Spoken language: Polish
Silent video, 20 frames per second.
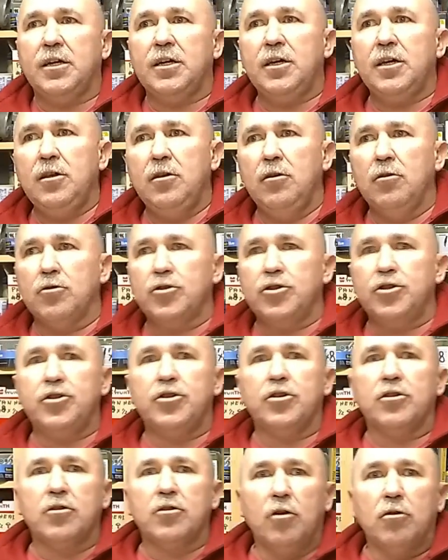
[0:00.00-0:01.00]

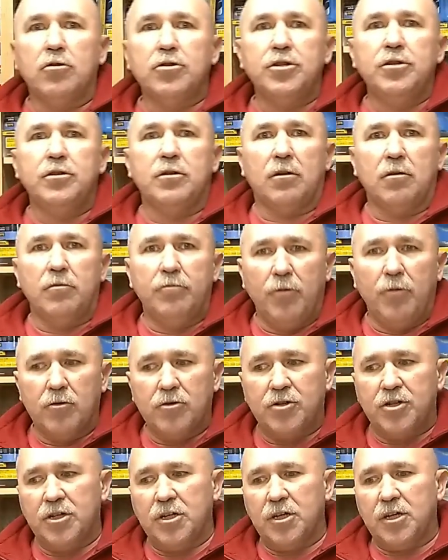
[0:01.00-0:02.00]
ilość godzin
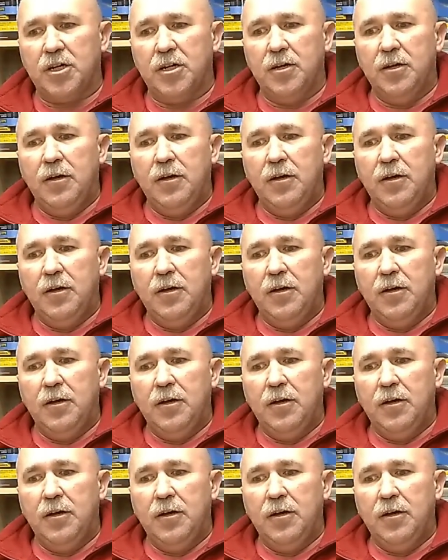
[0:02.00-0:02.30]
roboczych